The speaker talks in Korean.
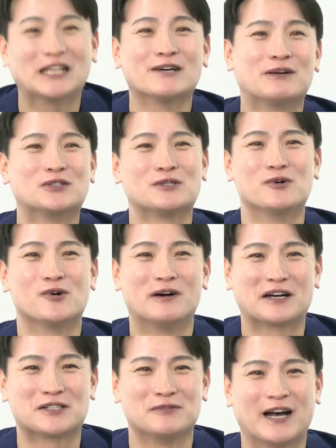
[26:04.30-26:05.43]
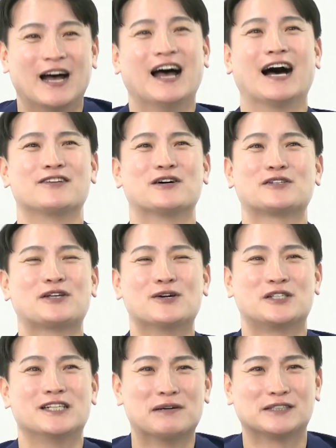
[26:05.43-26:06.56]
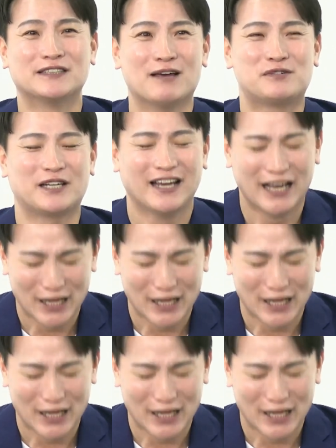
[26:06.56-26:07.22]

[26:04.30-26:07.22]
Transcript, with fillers: 대답해 주시면 고맙겠습니다. 안녕하세요 진행 맡은 MC